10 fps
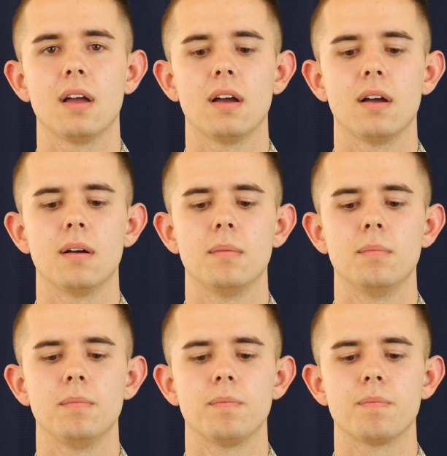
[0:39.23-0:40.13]

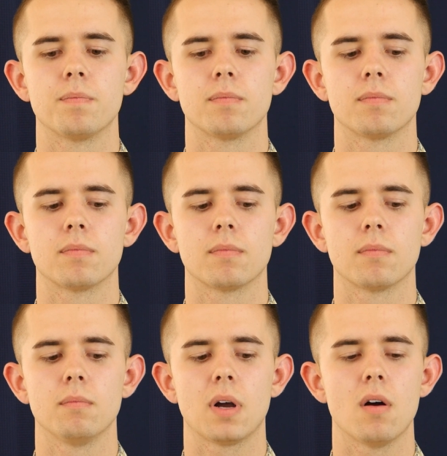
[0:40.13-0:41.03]
um,
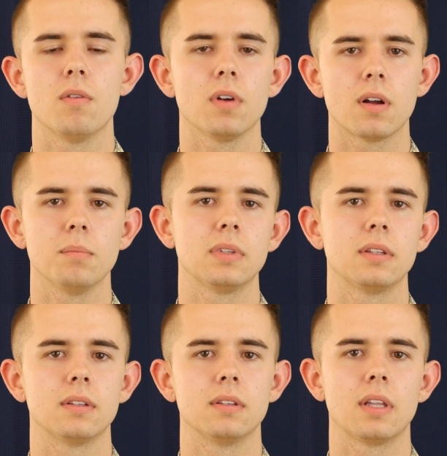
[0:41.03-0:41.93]
maka-overcome
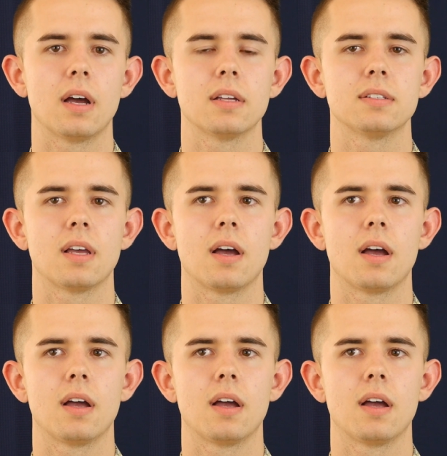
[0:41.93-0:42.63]
ta sa